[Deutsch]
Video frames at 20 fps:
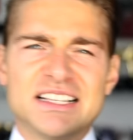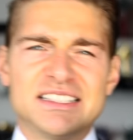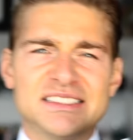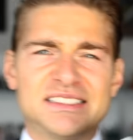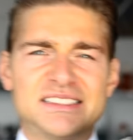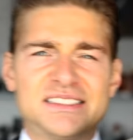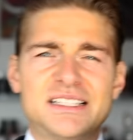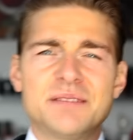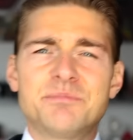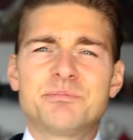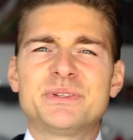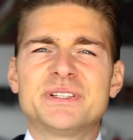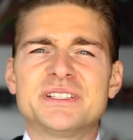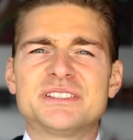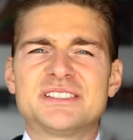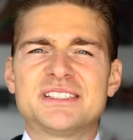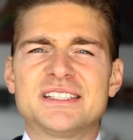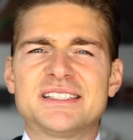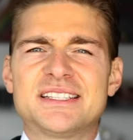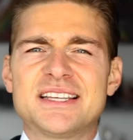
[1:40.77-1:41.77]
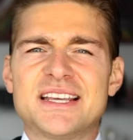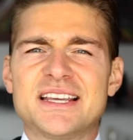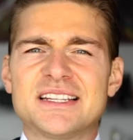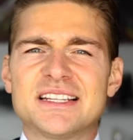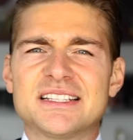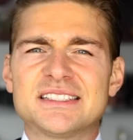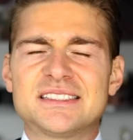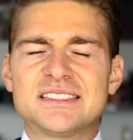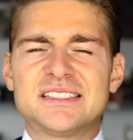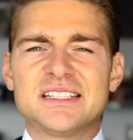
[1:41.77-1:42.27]

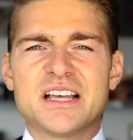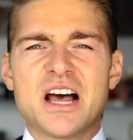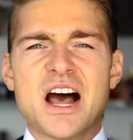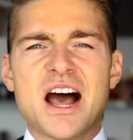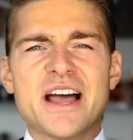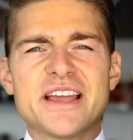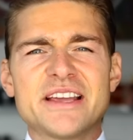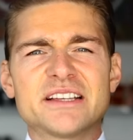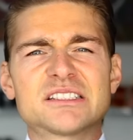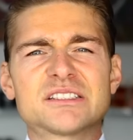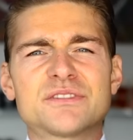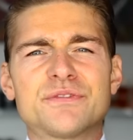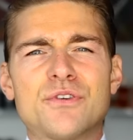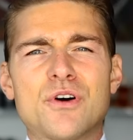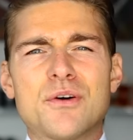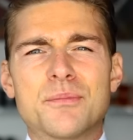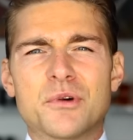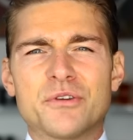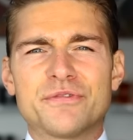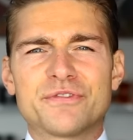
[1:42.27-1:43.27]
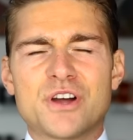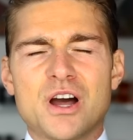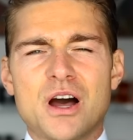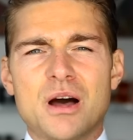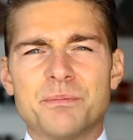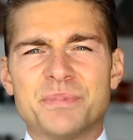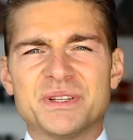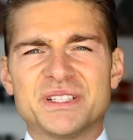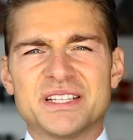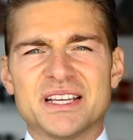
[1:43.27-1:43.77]
Simplizität ist die highest form of
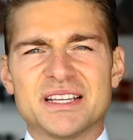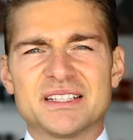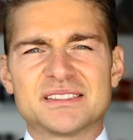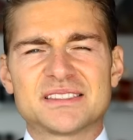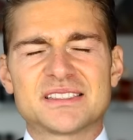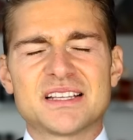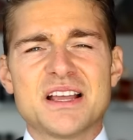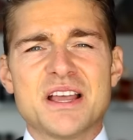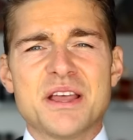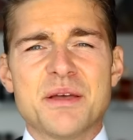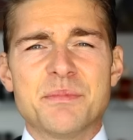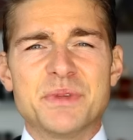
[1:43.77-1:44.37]
competence.